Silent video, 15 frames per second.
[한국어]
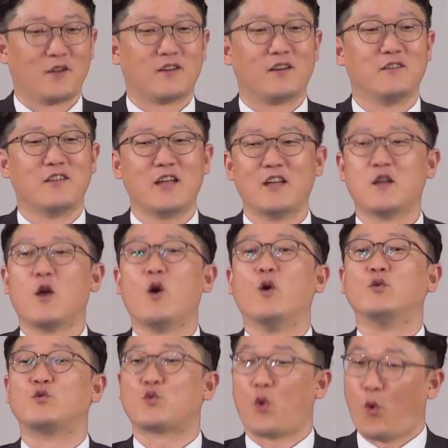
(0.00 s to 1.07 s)
그런데
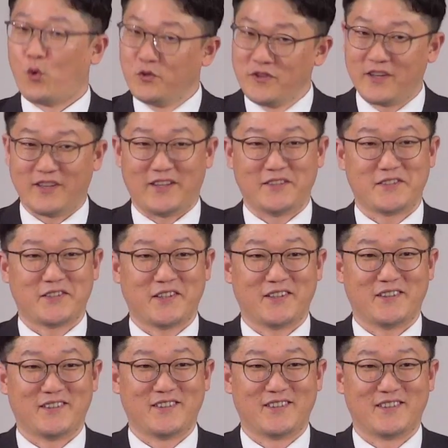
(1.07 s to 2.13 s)
좋은 데 됐어요.